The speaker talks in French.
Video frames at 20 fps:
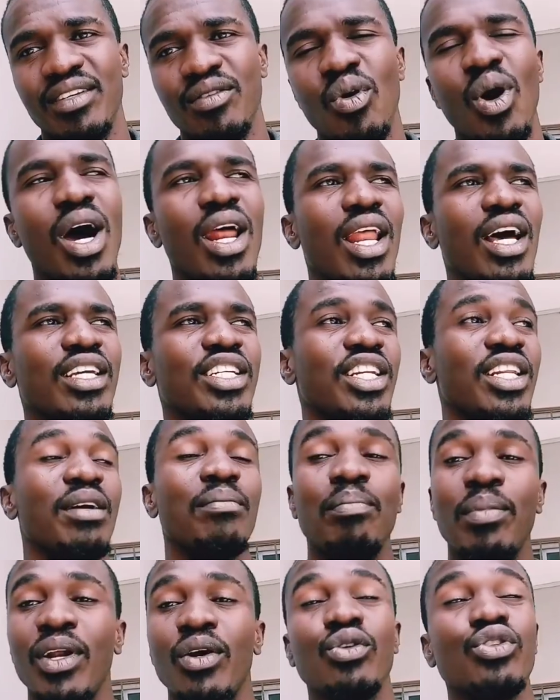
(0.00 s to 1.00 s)
Voilà, chez les
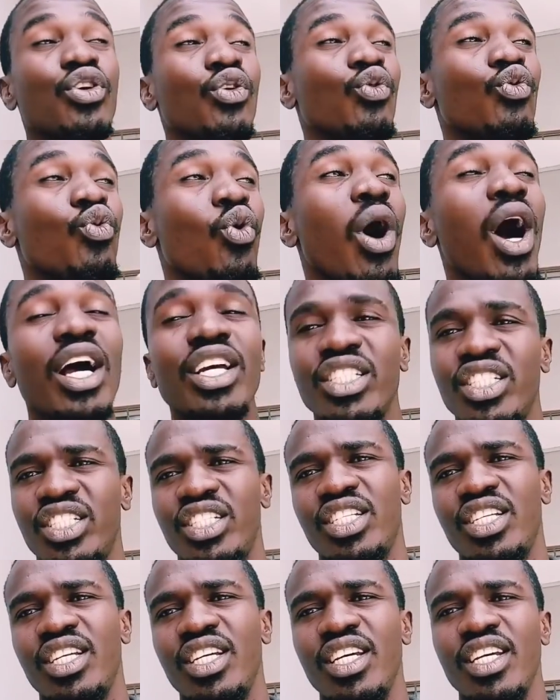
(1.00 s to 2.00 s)
blancs on
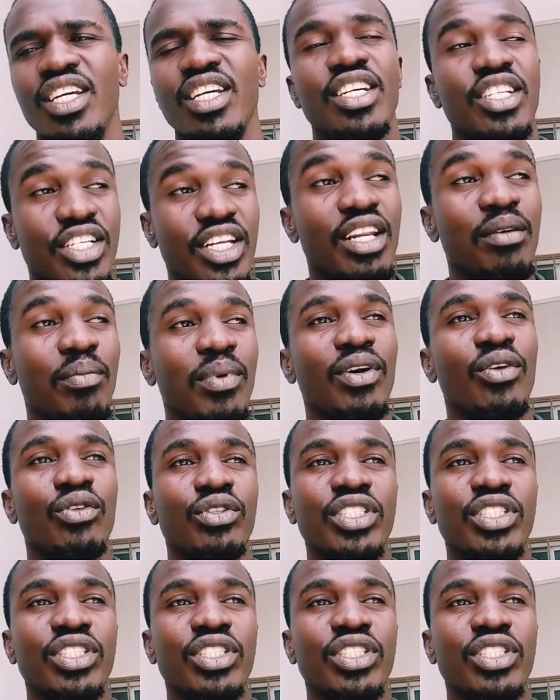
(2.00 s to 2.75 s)
encourage. Chez les Blancs,